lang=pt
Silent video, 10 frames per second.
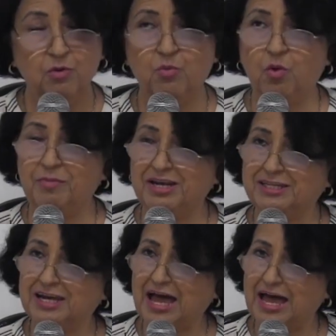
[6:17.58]
um homem
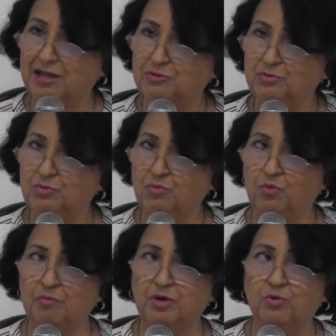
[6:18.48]
letrado, um
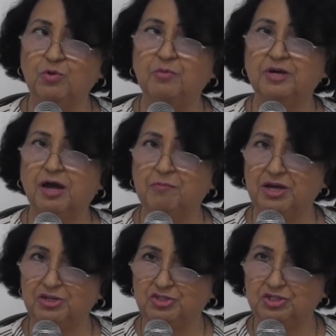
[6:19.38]
homem
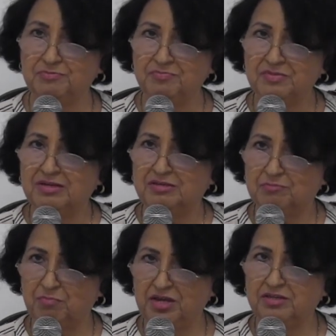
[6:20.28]
economicamente
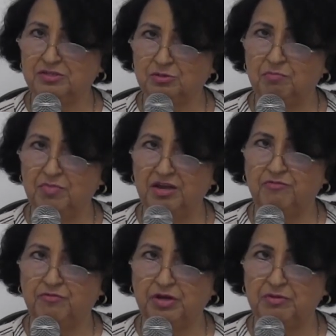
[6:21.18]
bem, bem
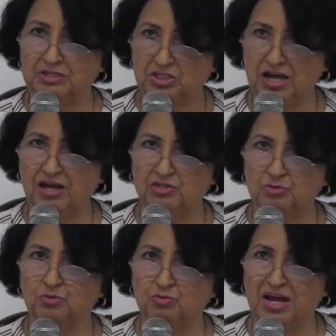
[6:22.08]
já
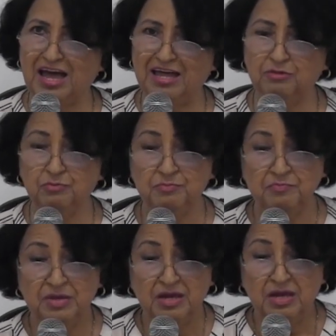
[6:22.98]
estruturado,
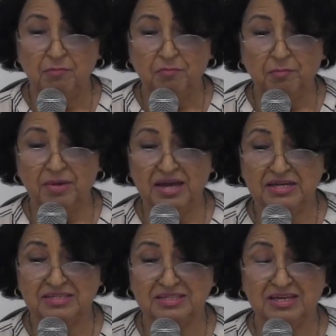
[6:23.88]

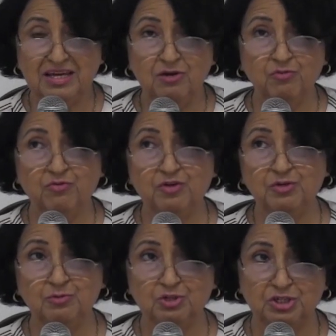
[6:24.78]
mas ele,
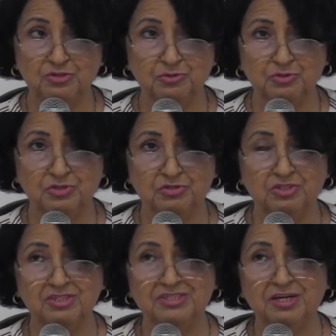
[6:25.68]
ouvindo Jesus
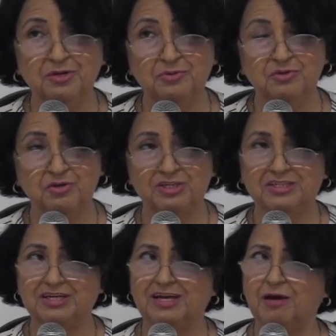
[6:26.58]
dizendo que, nós,
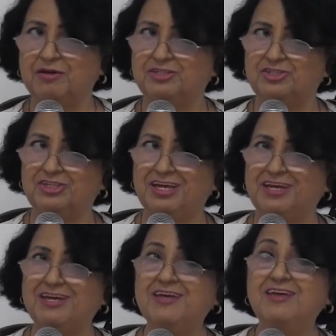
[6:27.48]
que a gente
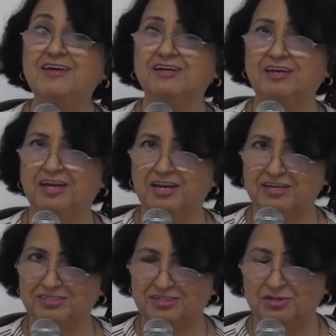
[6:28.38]
teria que
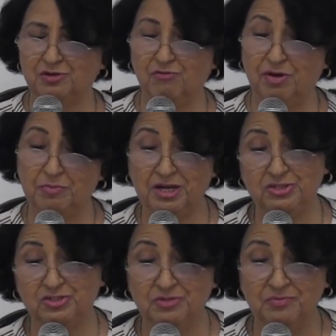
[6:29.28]
renascer
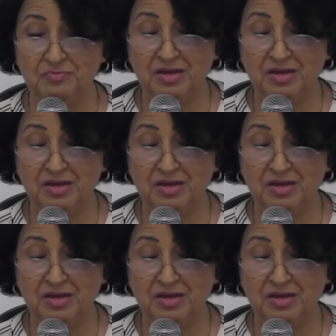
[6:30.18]
novamente,